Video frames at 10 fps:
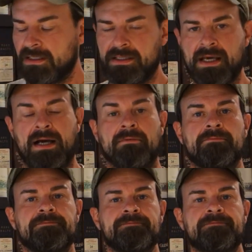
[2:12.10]
Ja,
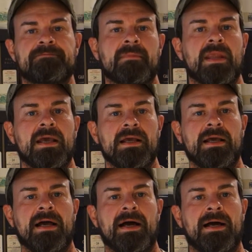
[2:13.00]

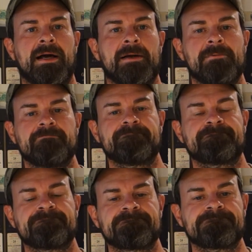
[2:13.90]

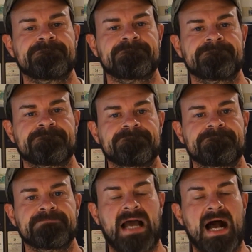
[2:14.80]

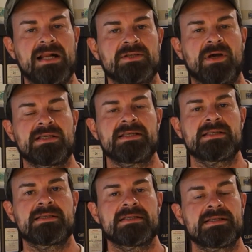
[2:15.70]
ähm, also, es ist
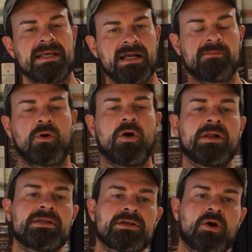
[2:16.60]
ein Single
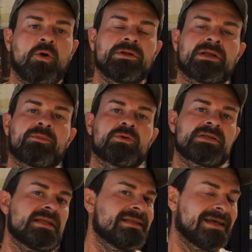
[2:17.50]
Malt,
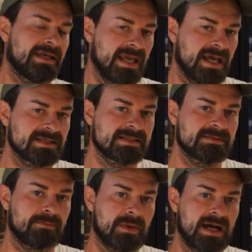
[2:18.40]
100%
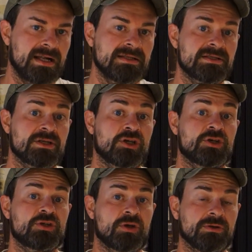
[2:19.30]
Gerstenmalz,
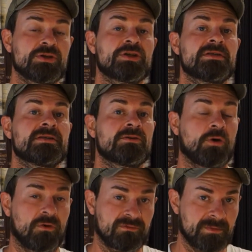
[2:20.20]
schottisches
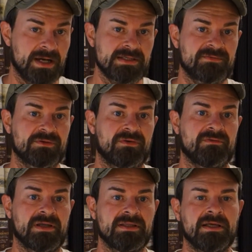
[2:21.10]
Torfmalz wird
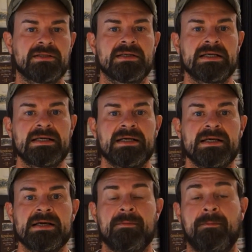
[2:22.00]
verwendet.
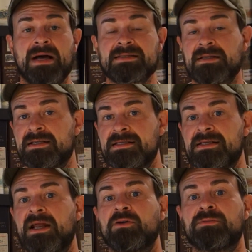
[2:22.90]
Master
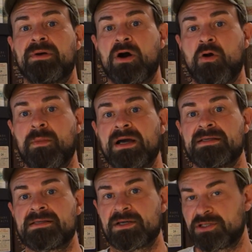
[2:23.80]
Distiller und
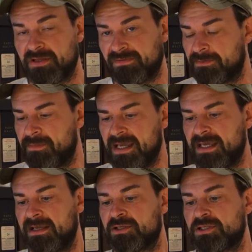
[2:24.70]
Braumeister Stefan Beck
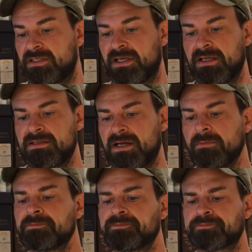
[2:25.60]
steht dahinter.